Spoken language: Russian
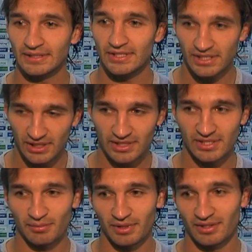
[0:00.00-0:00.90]
сильный
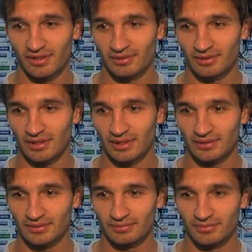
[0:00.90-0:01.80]
соперник.
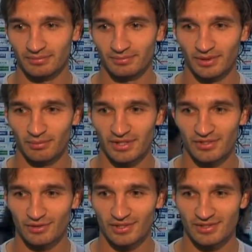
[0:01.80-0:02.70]
А,
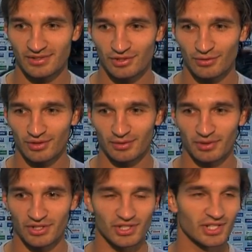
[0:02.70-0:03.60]
понимаете, у нас четвертое
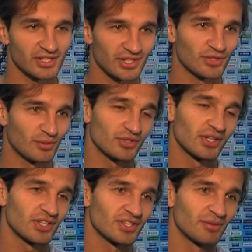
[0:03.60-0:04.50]
поражение, если не ошибаюсь.
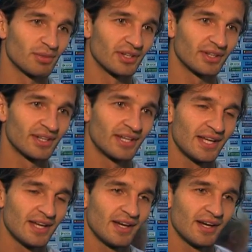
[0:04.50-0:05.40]
Конечно, обидно.
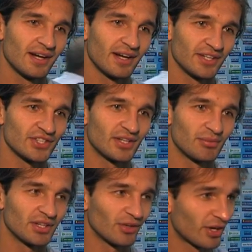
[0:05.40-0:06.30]
Конечно,
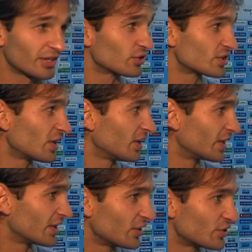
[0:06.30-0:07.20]
обидно. Как я уже сказал,
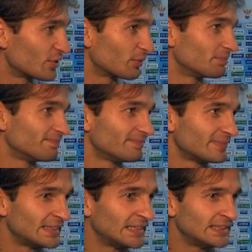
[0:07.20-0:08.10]
я надеюсь, что
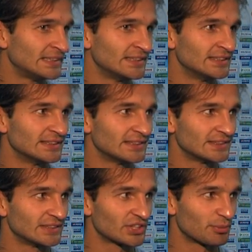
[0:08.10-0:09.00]

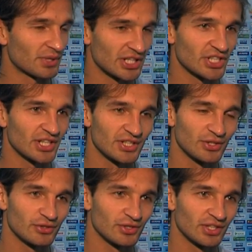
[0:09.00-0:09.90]
наше поражение
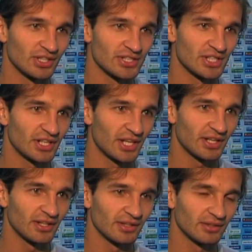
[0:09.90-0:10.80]
делает все-таки нас сильнее.
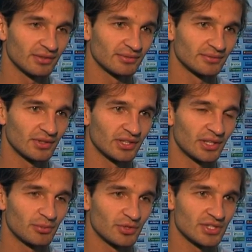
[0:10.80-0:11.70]
И
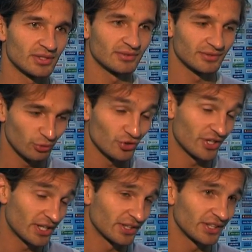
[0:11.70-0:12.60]
рано или поздно,
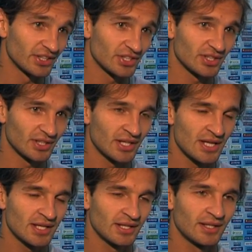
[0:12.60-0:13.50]
лучше рано, конечно,
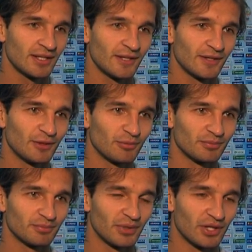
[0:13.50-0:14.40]
мы
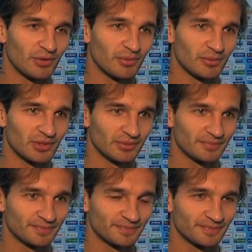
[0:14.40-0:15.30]
ну, переломим
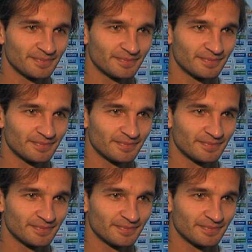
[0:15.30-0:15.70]
это.